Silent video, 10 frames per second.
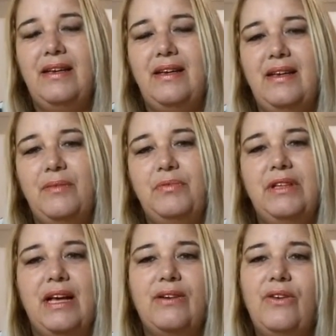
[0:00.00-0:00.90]
é,
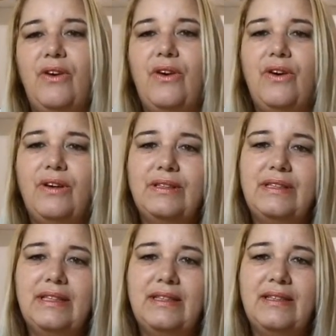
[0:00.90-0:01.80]
pular
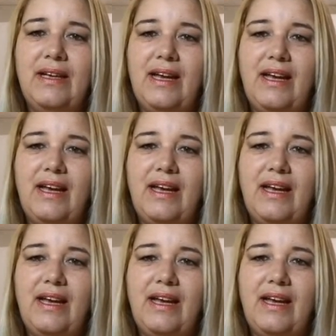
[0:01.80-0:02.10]
corda,